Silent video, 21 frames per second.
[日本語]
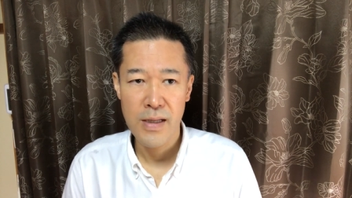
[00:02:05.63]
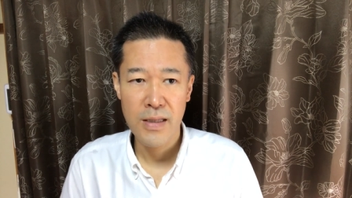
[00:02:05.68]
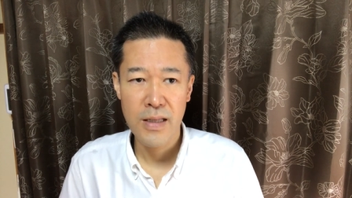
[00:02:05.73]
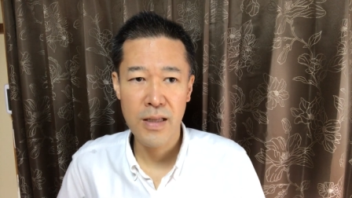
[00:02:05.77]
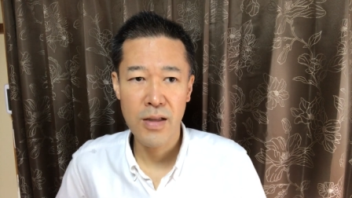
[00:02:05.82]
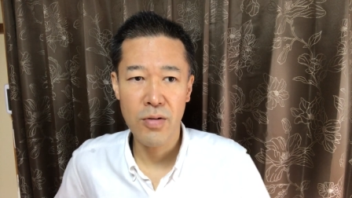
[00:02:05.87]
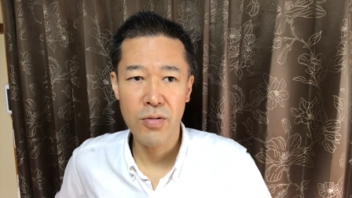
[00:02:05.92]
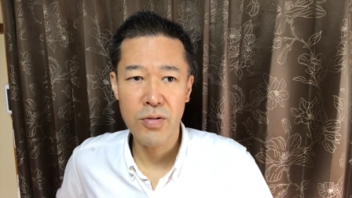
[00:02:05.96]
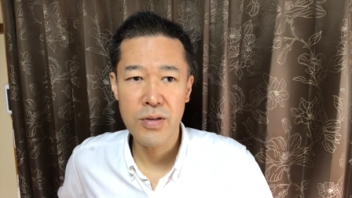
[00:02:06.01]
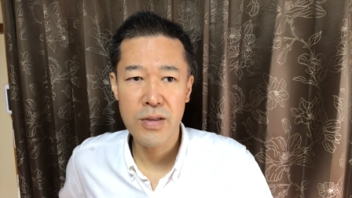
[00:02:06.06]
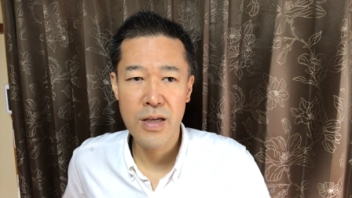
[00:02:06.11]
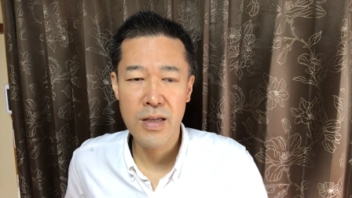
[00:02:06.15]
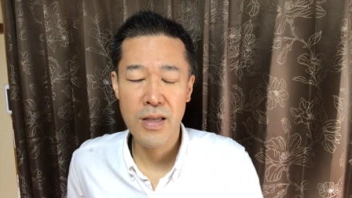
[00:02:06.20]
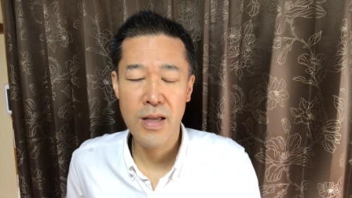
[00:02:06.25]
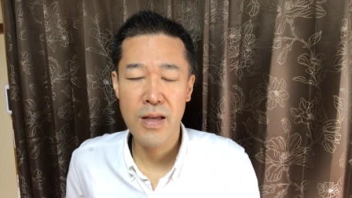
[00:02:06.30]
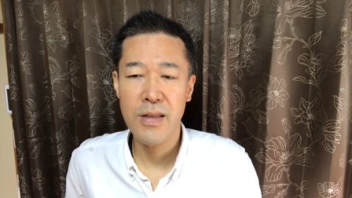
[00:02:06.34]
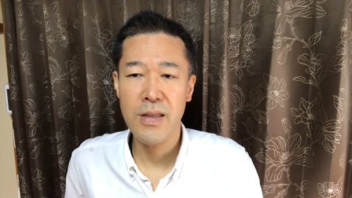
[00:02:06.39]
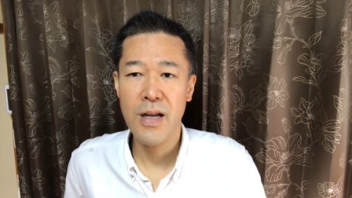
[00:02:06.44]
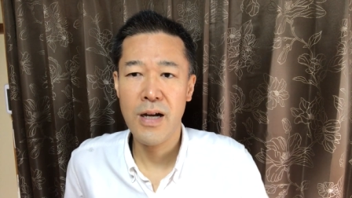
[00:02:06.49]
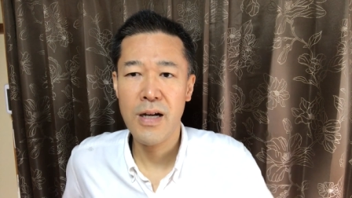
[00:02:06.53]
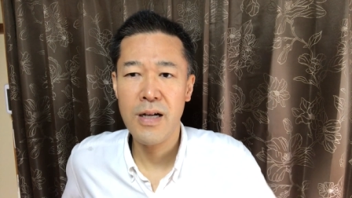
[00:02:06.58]
ただお医者
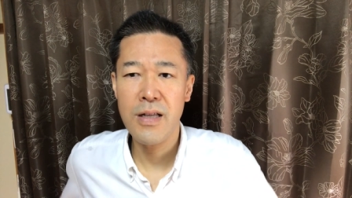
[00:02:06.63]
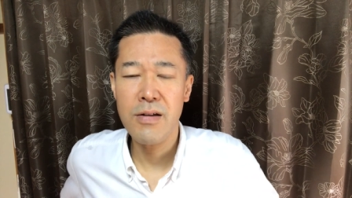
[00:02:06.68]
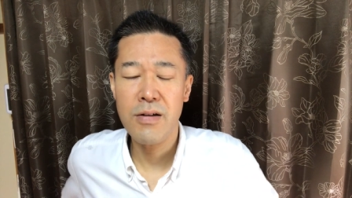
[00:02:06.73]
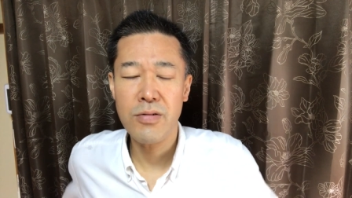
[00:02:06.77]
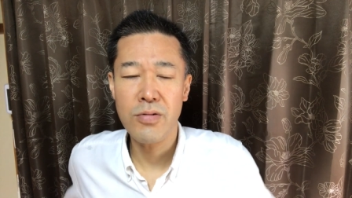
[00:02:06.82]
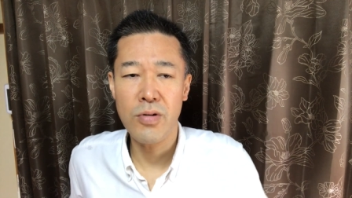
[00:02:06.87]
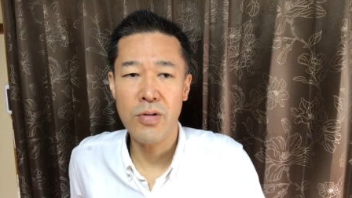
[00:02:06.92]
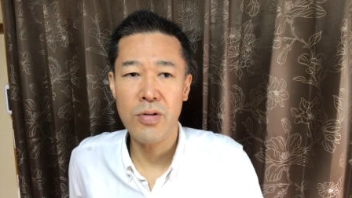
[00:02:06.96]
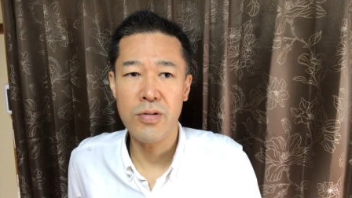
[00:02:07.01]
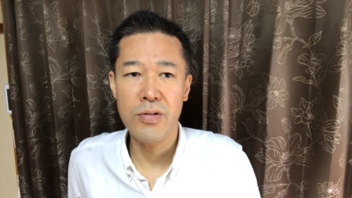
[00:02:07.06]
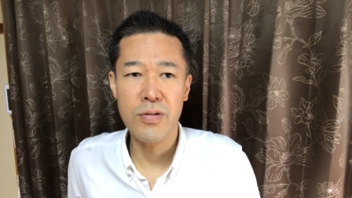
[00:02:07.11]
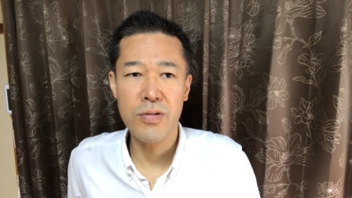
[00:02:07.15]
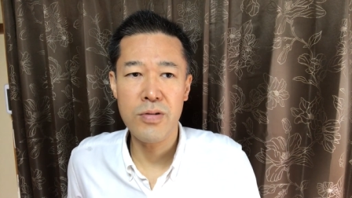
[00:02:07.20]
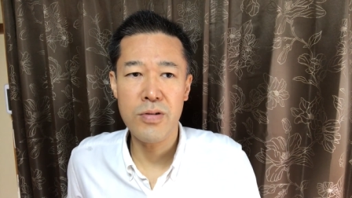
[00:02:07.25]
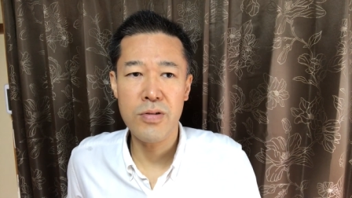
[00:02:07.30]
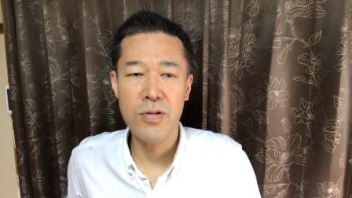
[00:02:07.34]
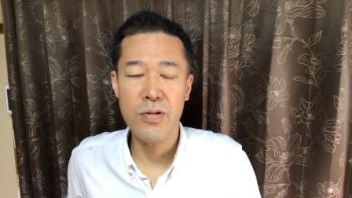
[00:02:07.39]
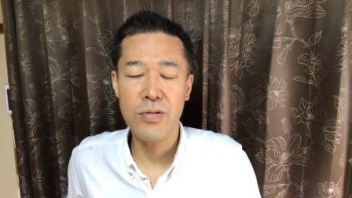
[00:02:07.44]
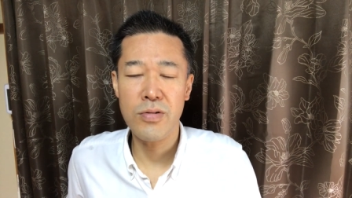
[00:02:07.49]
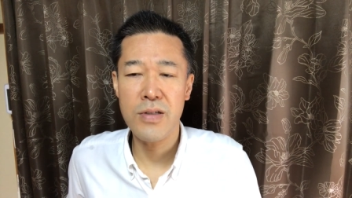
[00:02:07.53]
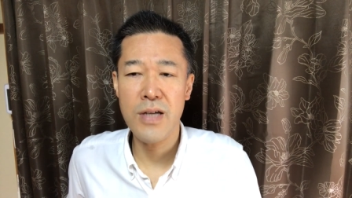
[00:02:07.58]
さんの中ではそれを推
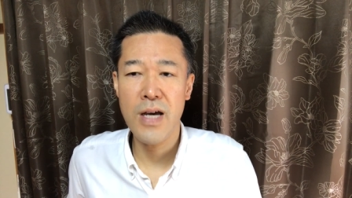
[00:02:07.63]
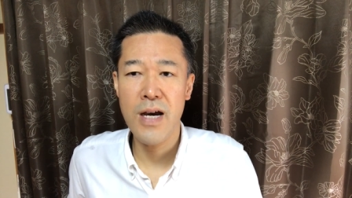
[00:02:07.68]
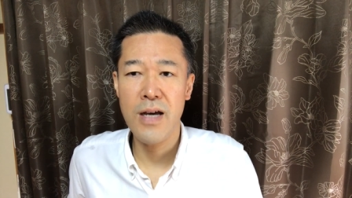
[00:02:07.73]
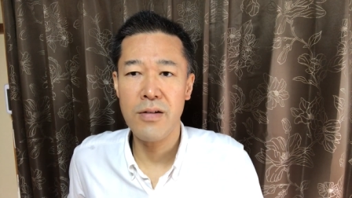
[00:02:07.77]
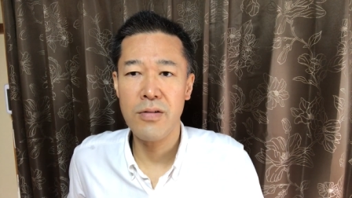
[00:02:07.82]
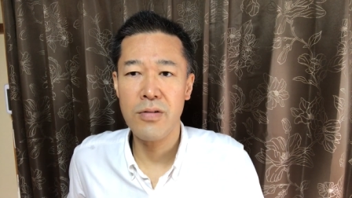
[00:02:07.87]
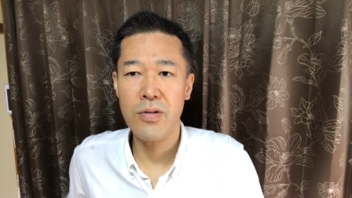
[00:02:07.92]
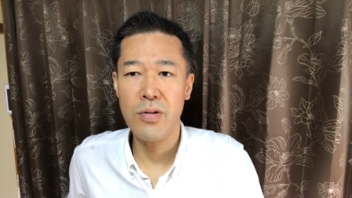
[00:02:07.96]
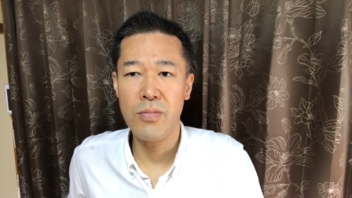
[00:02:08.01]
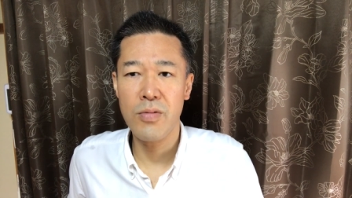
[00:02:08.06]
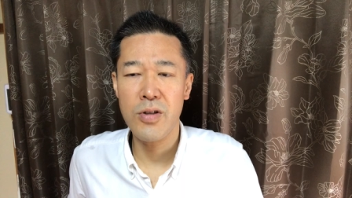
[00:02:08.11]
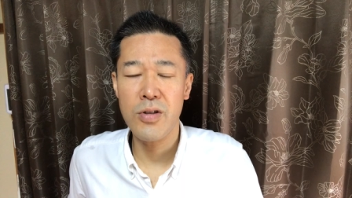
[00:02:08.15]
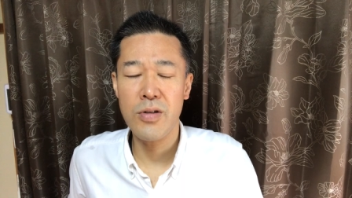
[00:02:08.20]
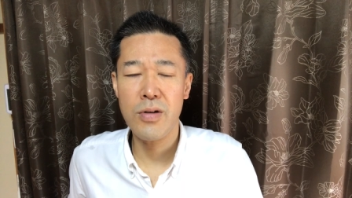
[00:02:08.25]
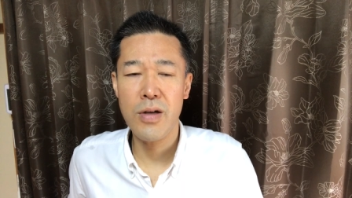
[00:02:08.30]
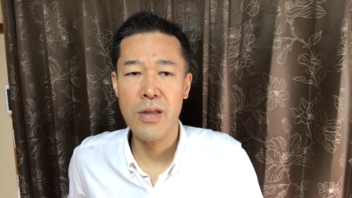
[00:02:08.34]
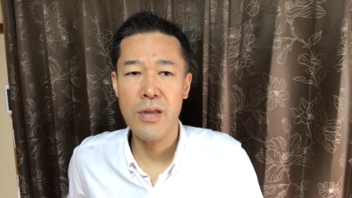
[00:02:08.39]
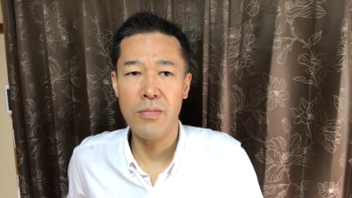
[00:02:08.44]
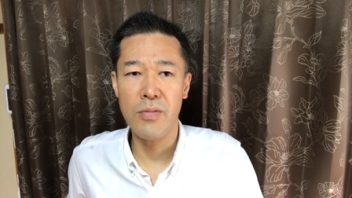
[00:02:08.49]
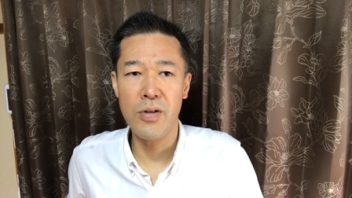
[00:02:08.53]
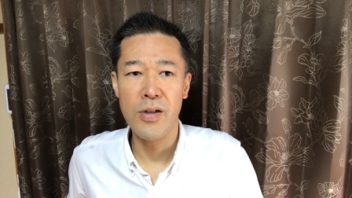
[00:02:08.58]
奨しはる人もいる
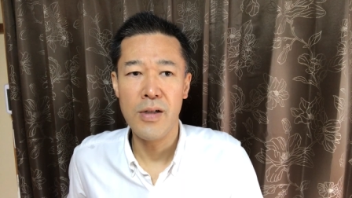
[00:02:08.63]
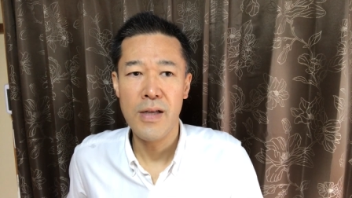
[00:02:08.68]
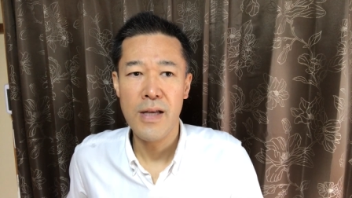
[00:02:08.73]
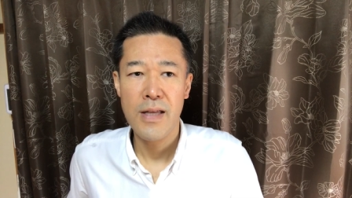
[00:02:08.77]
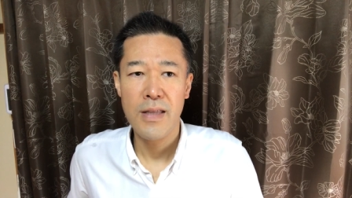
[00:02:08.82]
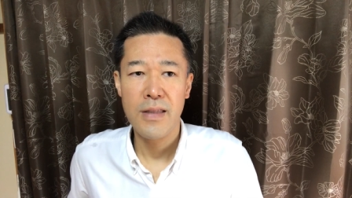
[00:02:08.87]
けども